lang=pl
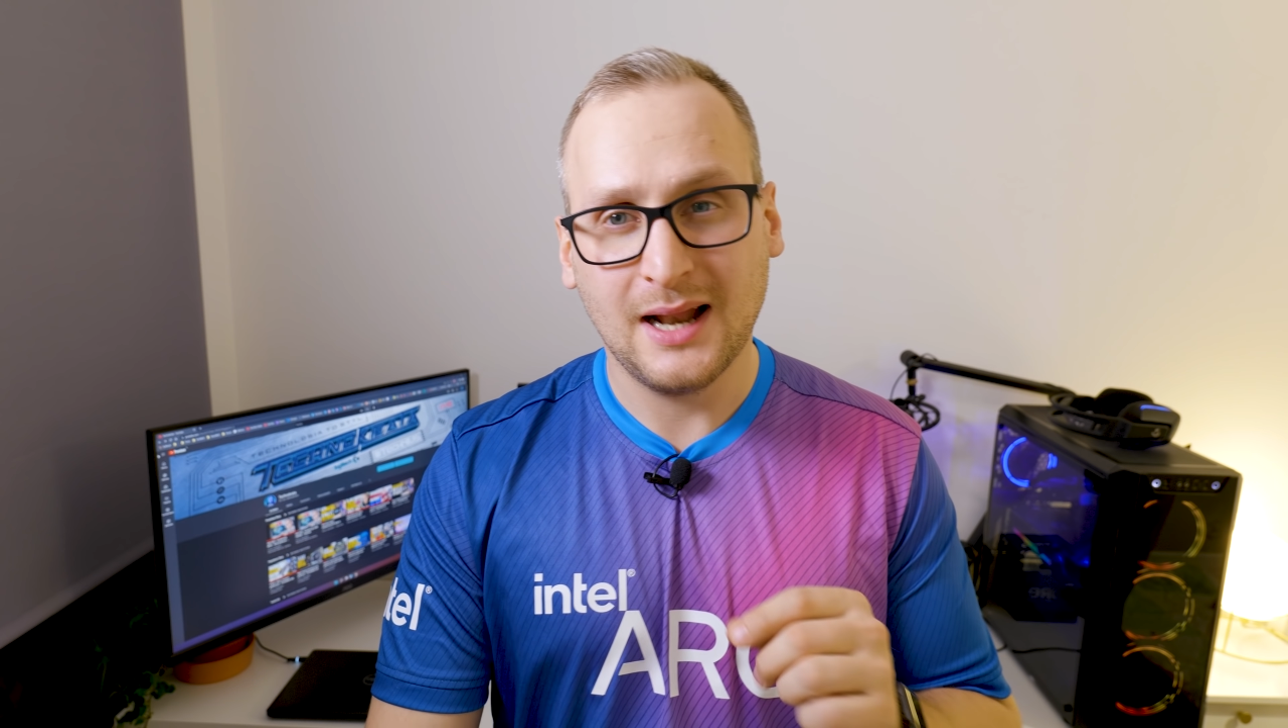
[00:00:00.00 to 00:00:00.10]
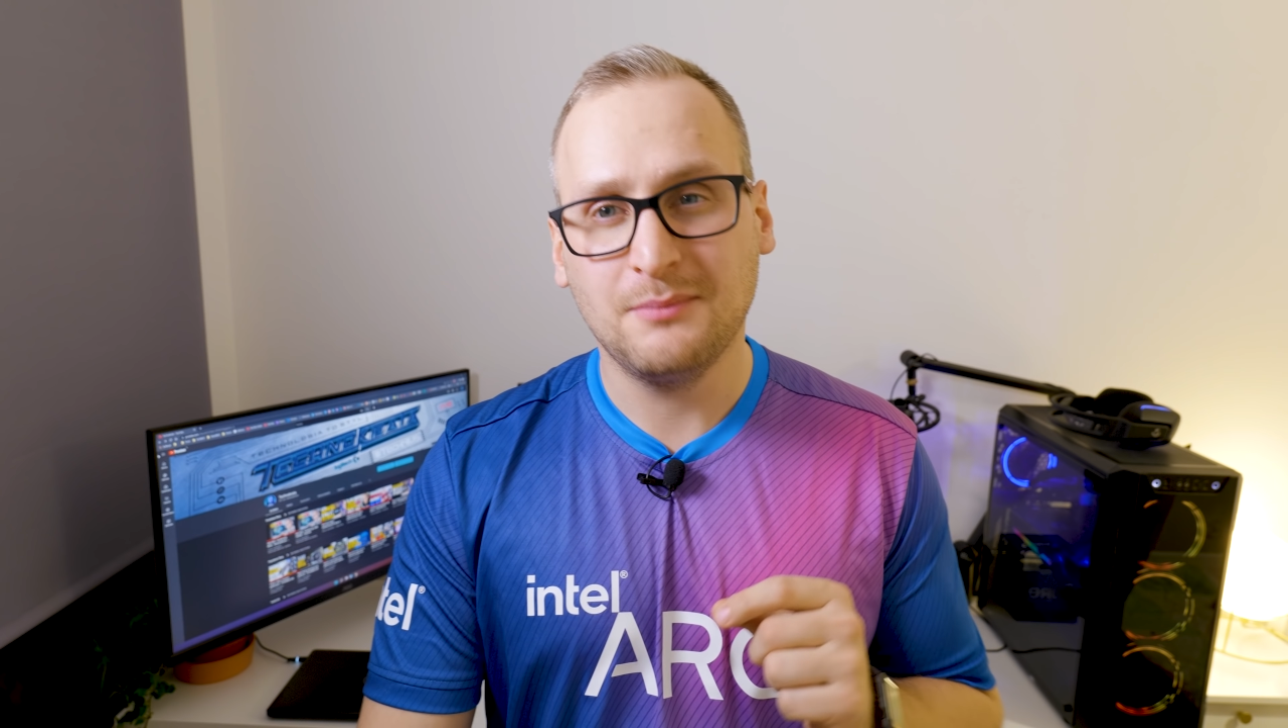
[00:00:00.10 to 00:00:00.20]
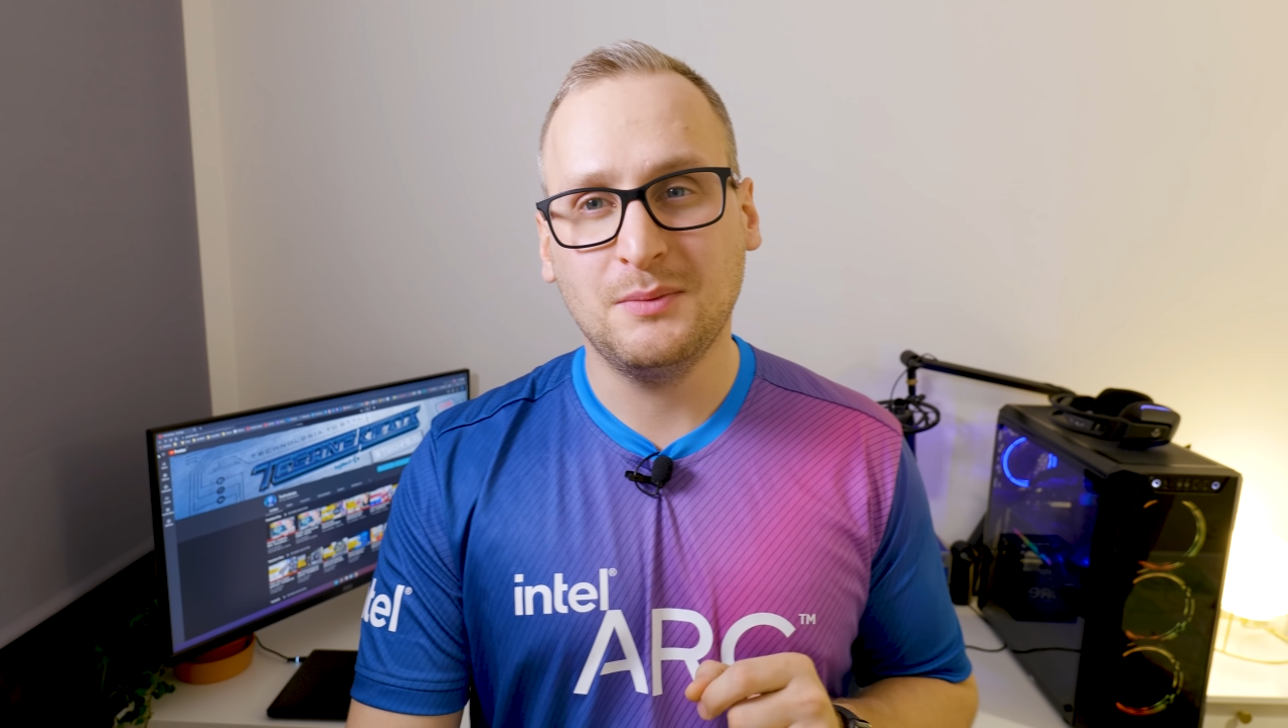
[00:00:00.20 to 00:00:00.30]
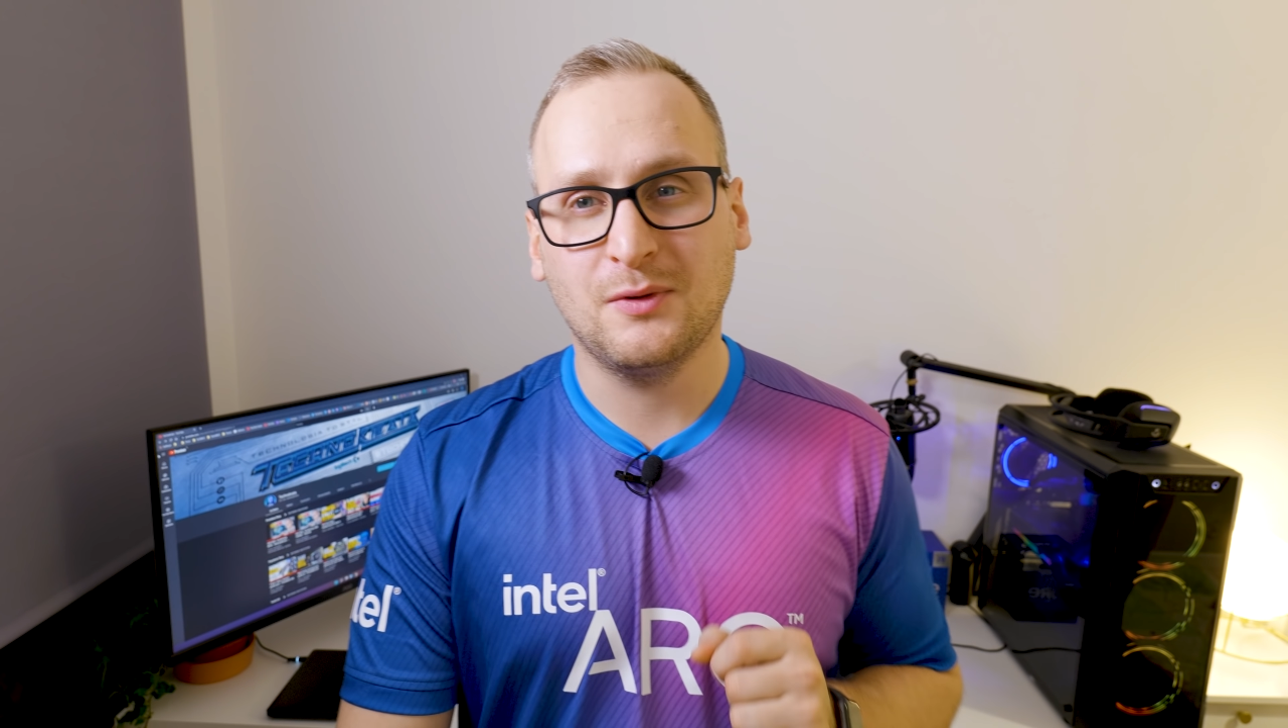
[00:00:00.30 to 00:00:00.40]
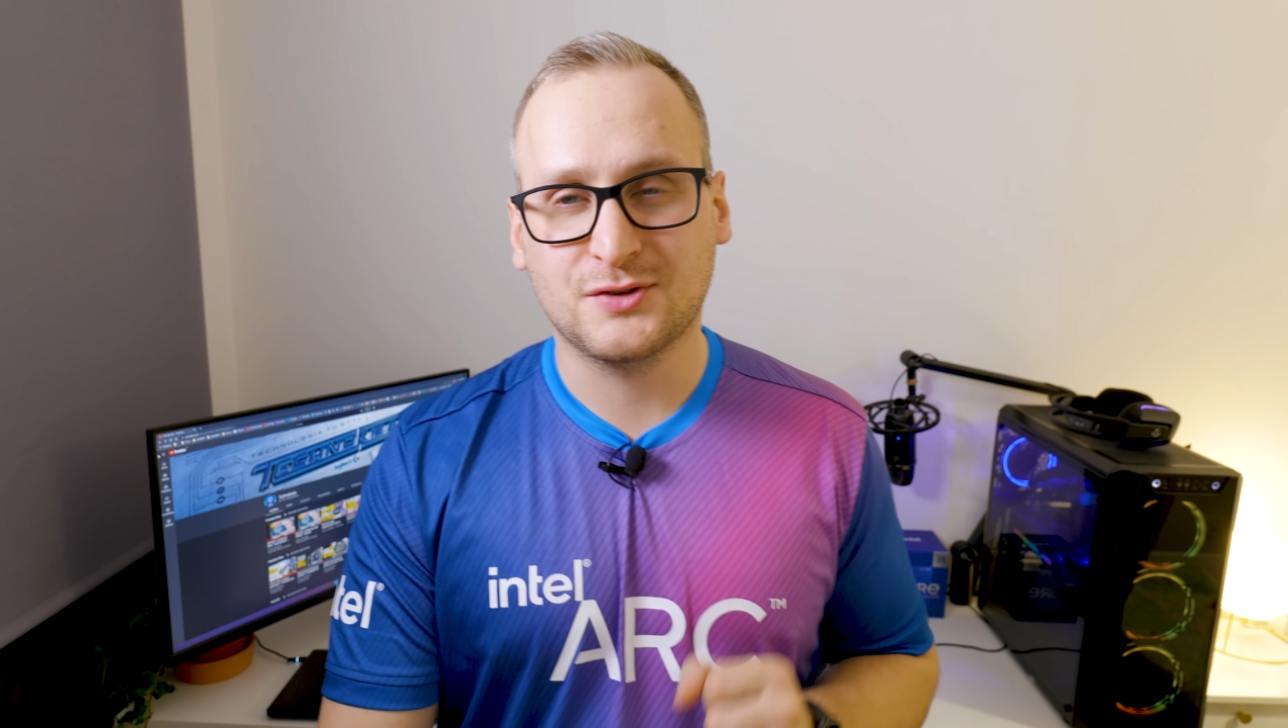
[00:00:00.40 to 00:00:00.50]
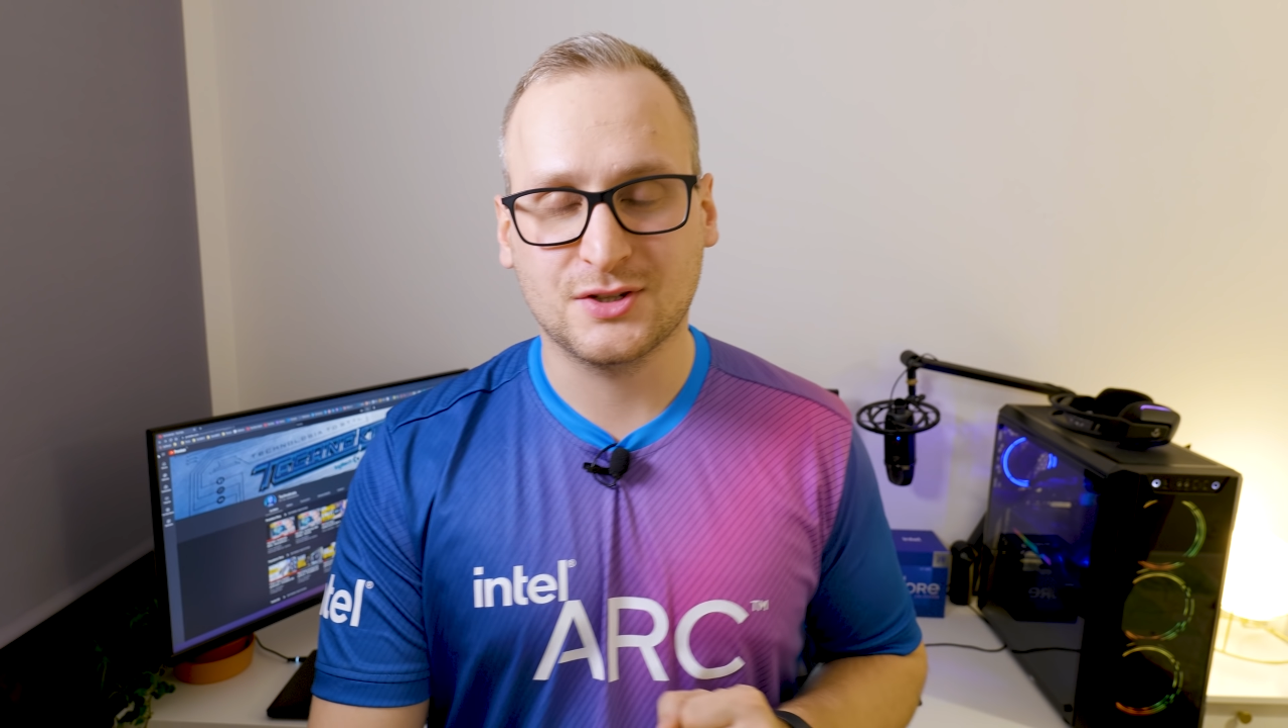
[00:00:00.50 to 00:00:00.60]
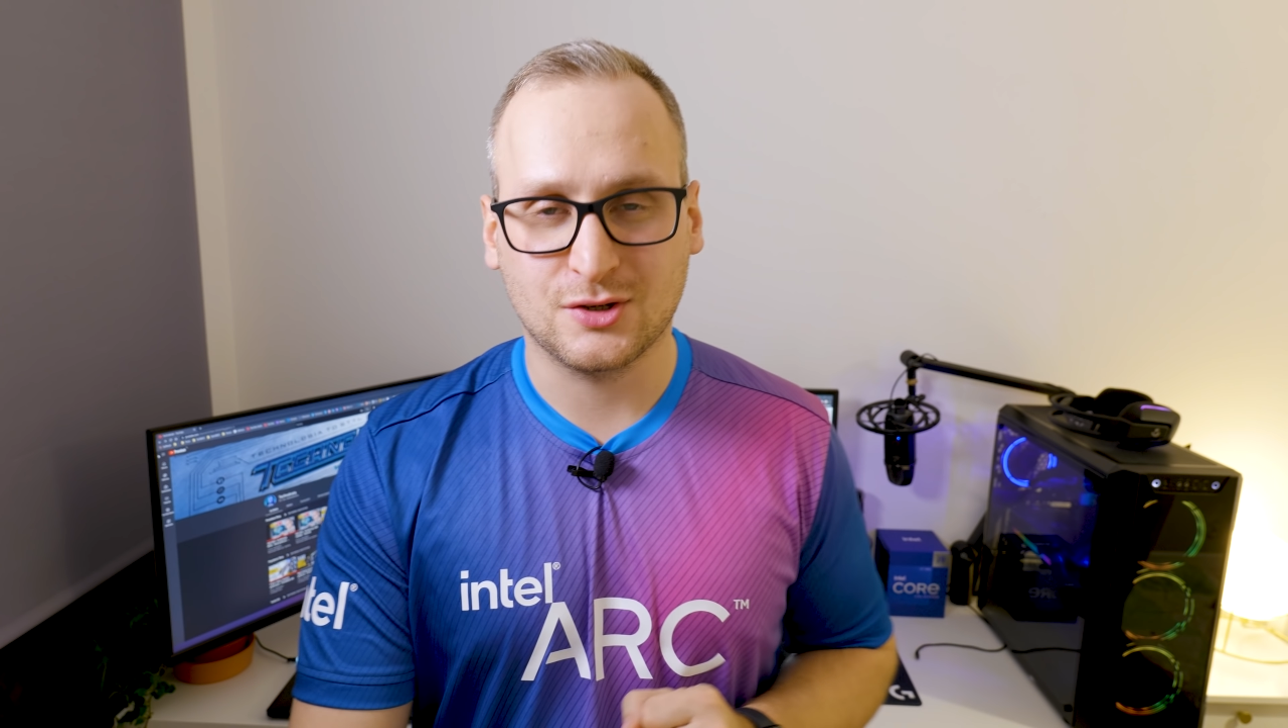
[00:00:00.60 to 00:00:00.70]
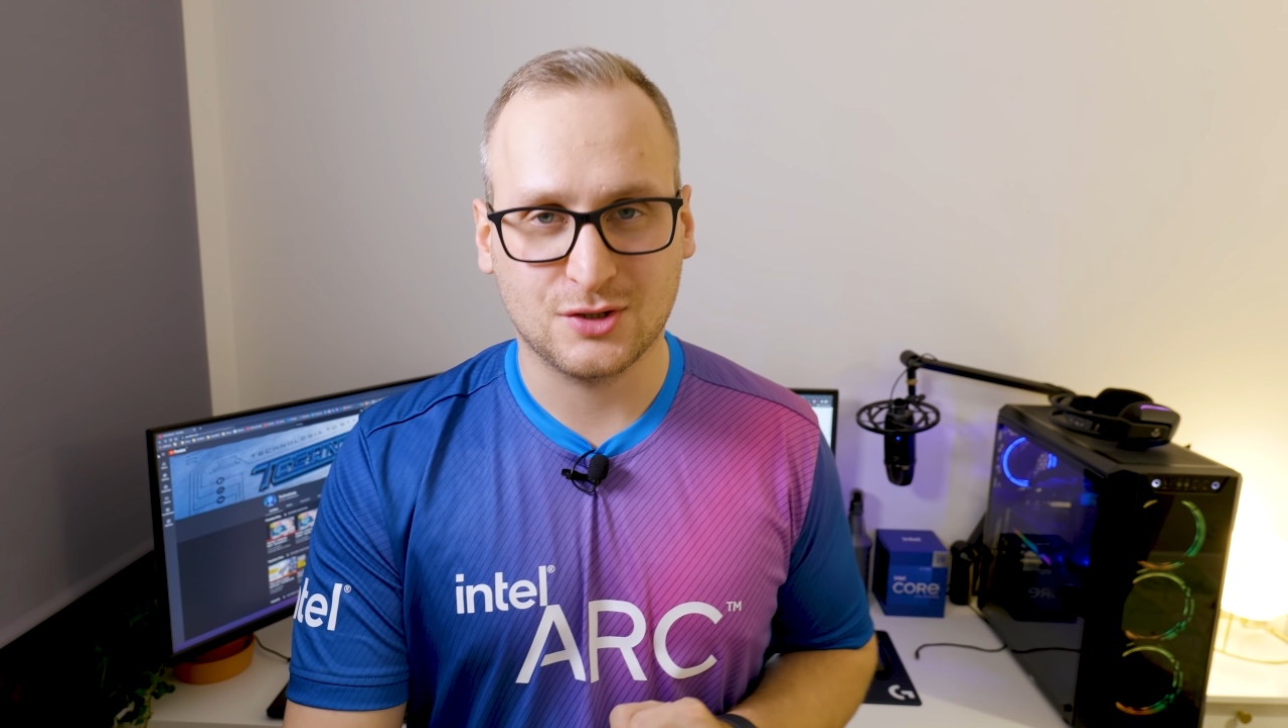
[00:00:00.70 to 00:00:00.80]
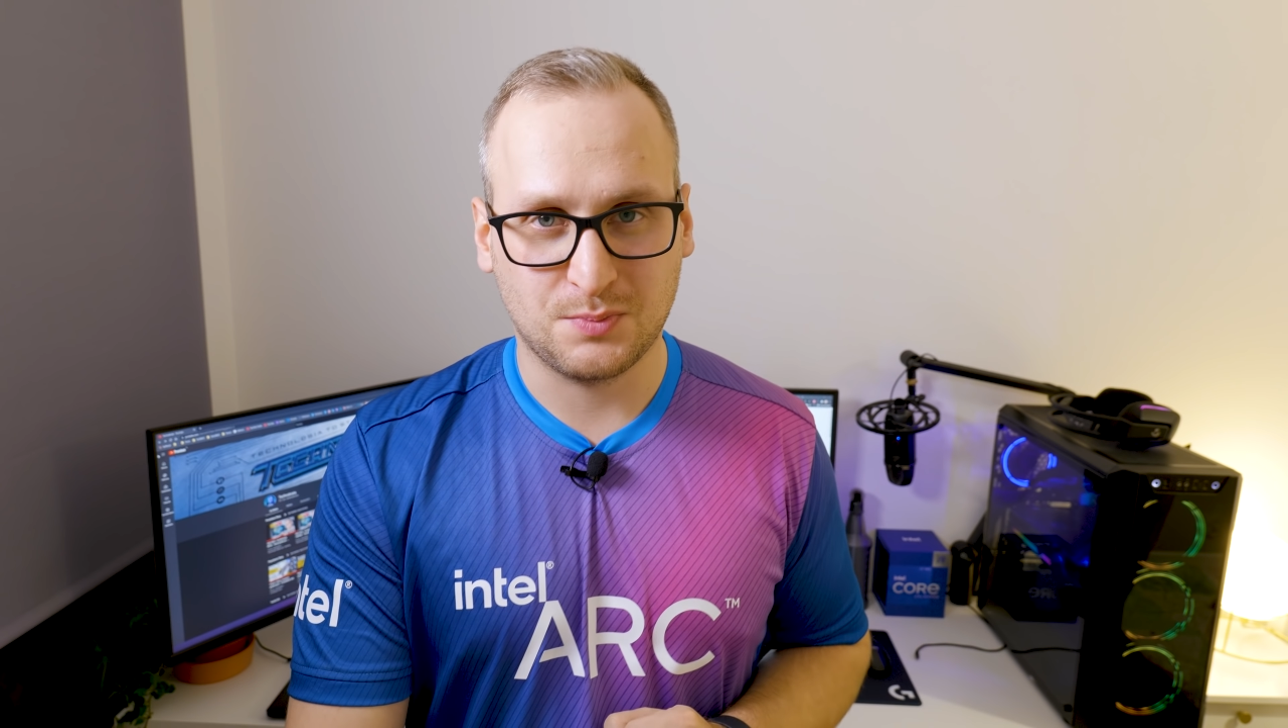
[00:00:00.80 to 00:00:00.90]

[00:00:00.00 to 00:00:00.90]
ale mimo wszystko